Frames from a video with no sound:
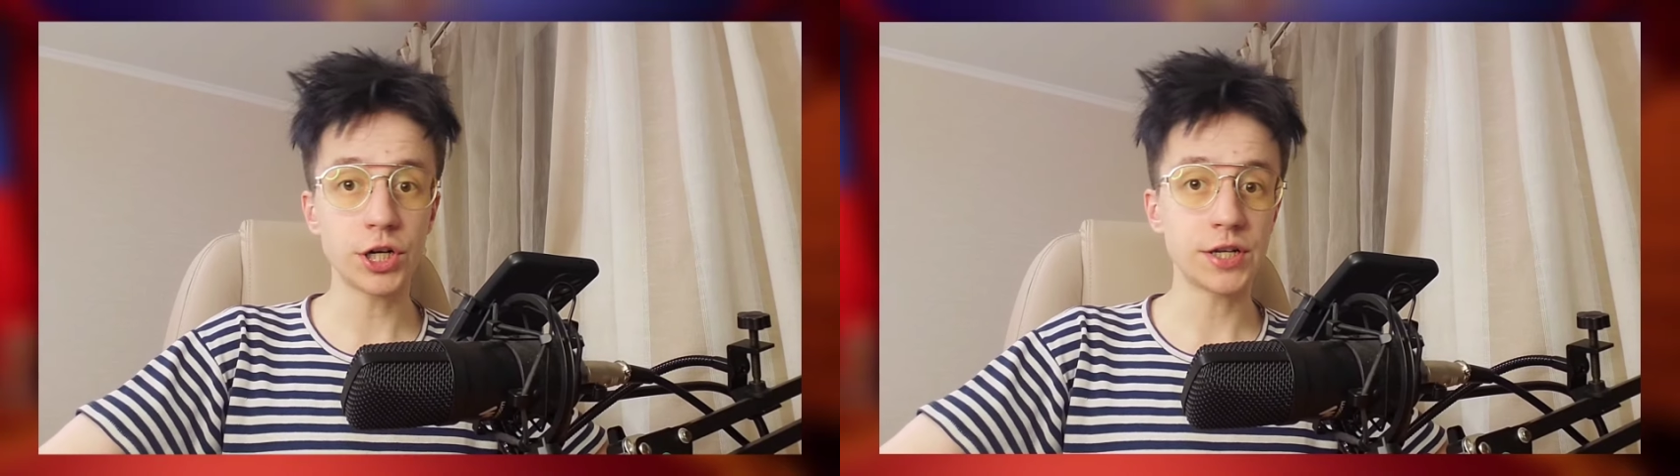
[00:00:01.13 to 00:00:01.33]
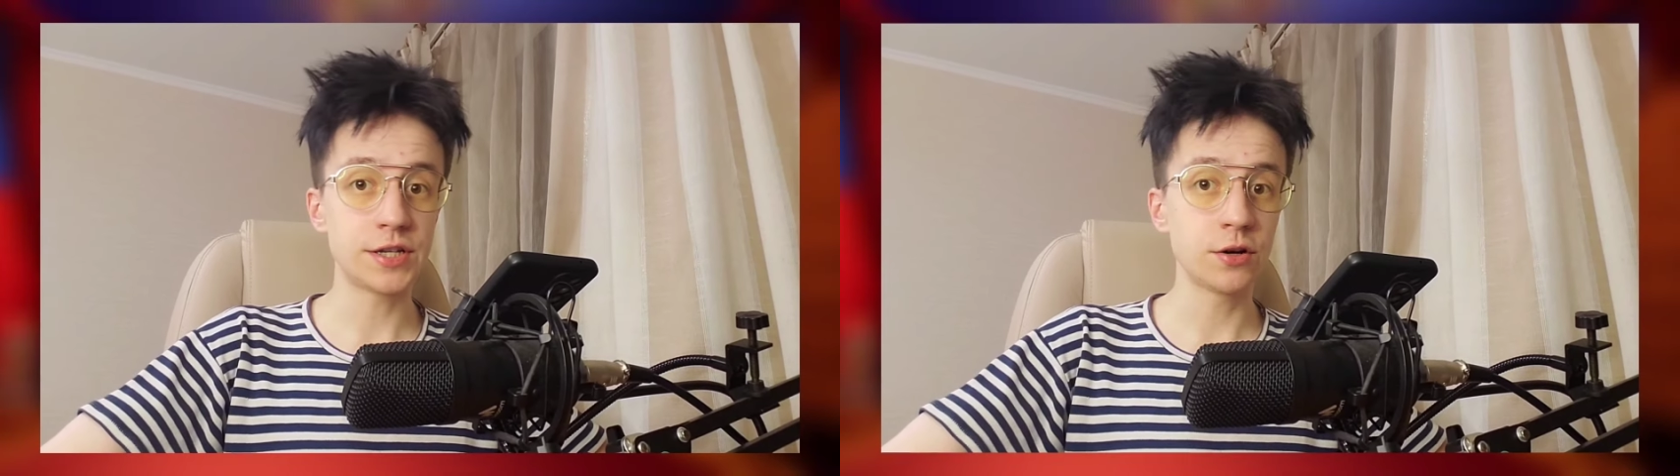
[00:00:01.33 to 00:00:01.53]

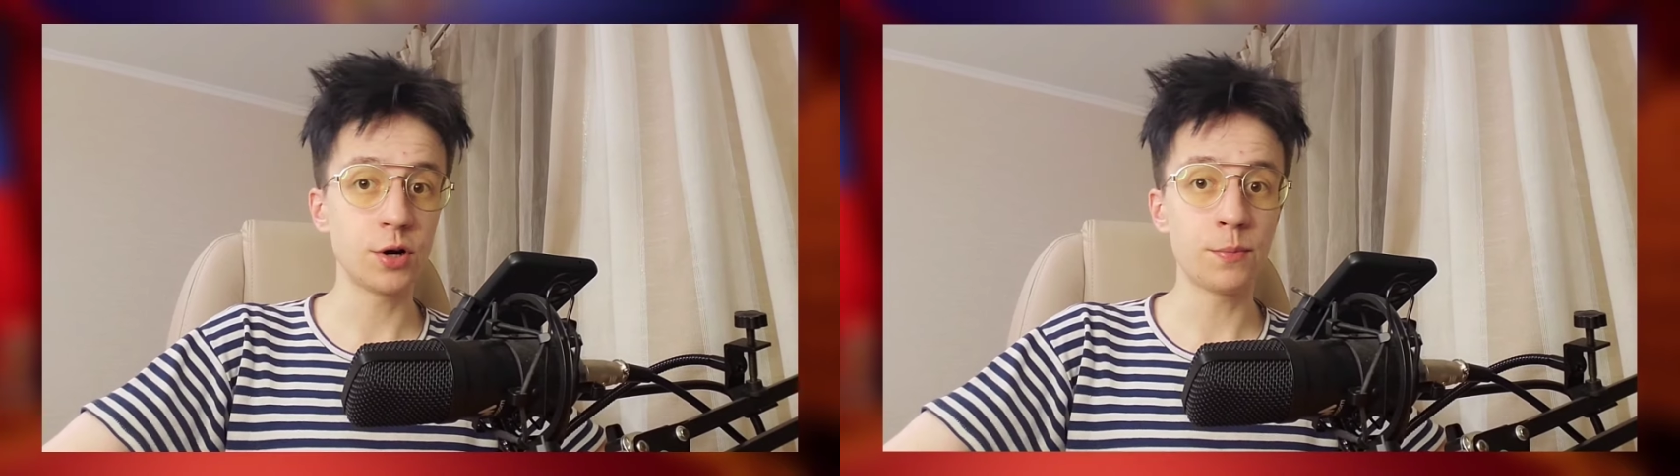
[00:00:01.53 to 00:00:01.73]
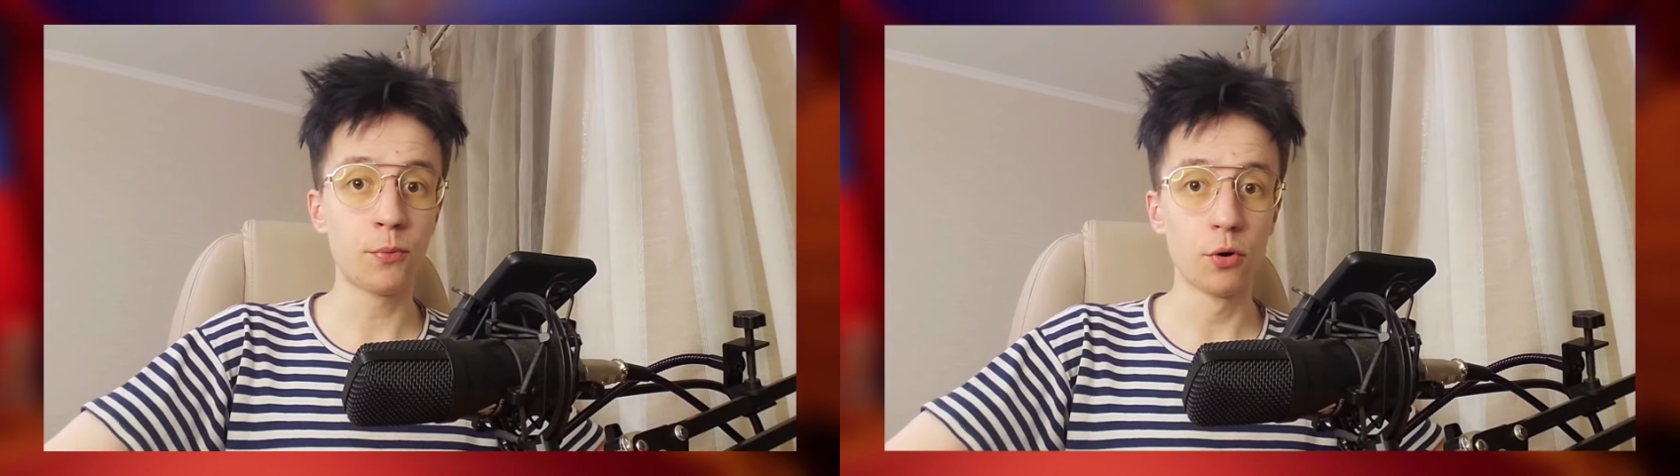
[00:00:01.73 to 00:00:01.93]
сделали
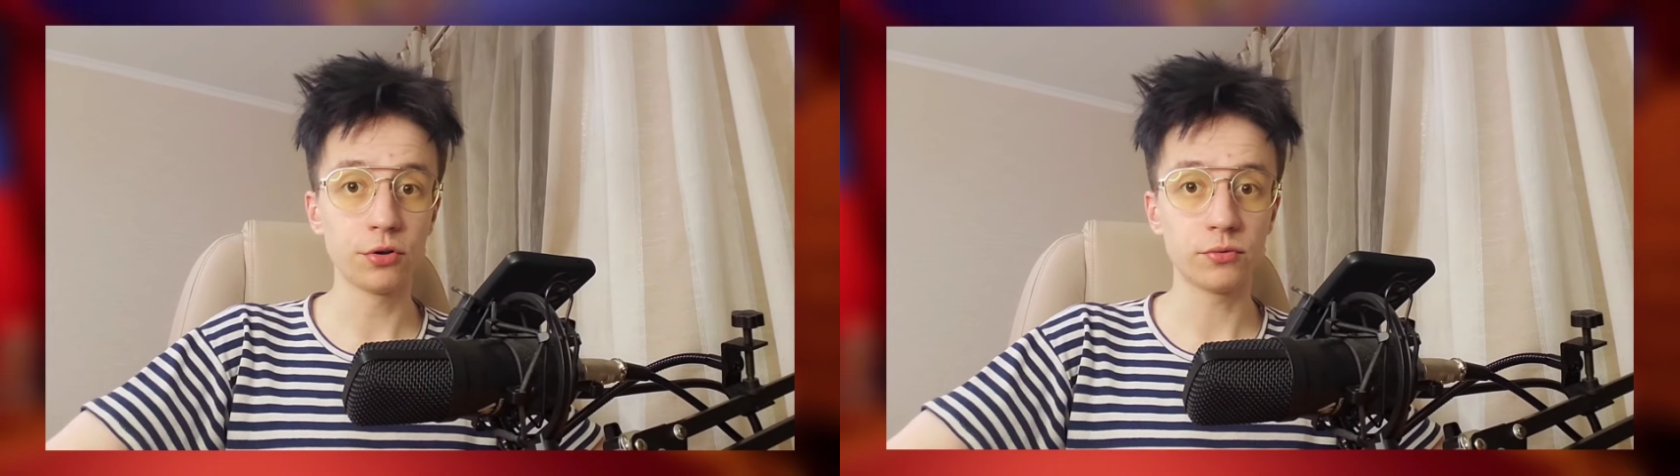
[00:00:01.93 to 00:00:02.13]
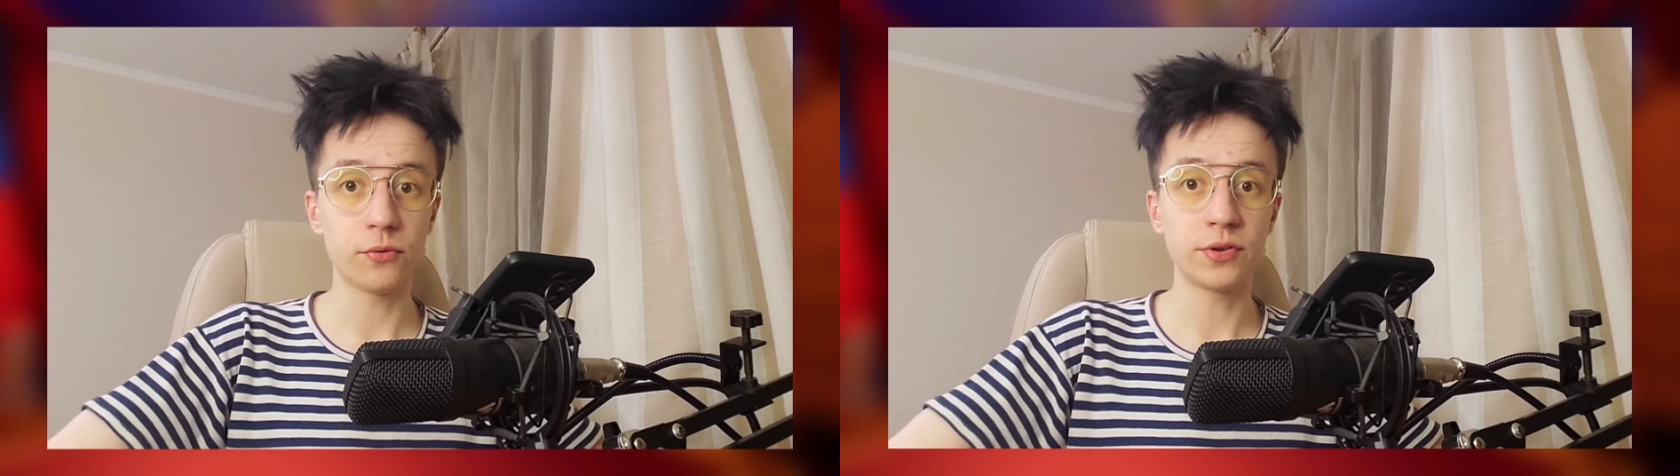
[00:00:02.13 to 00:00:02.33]
пост
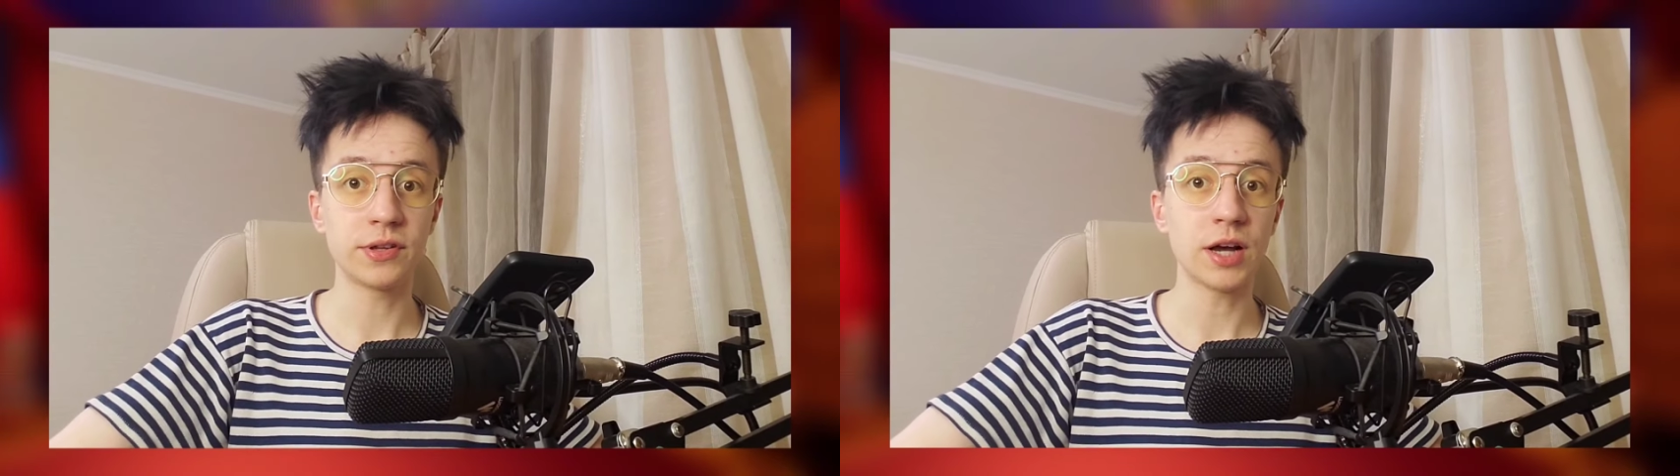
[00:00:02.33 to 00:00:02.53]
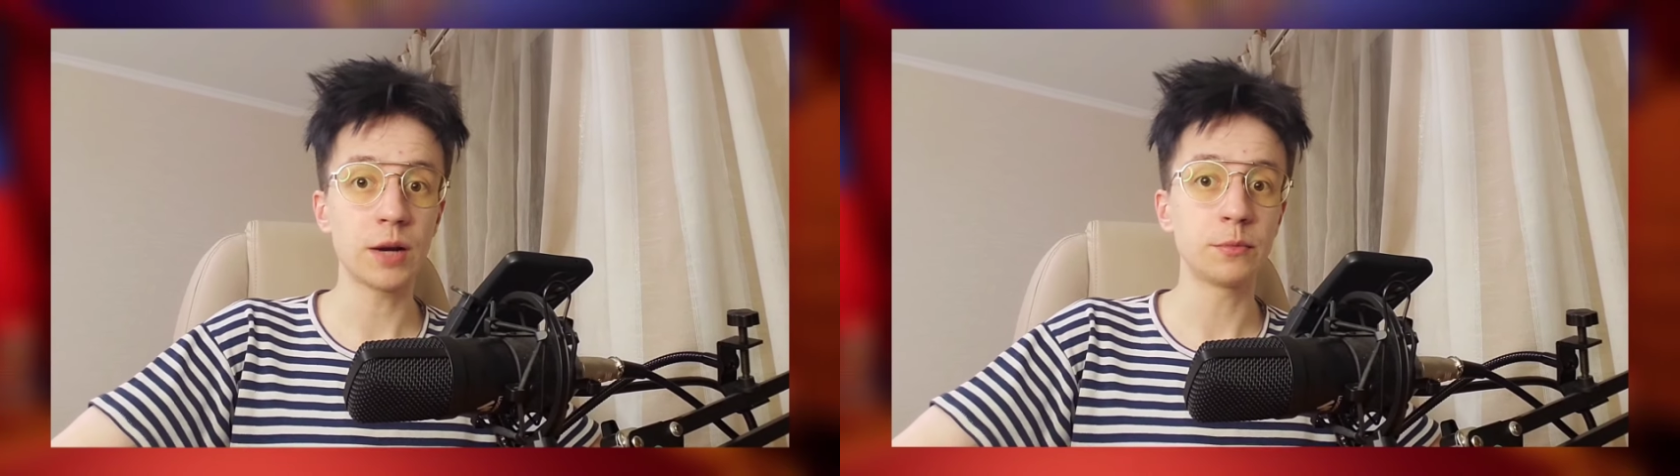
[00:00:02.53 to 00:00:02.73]
в официальном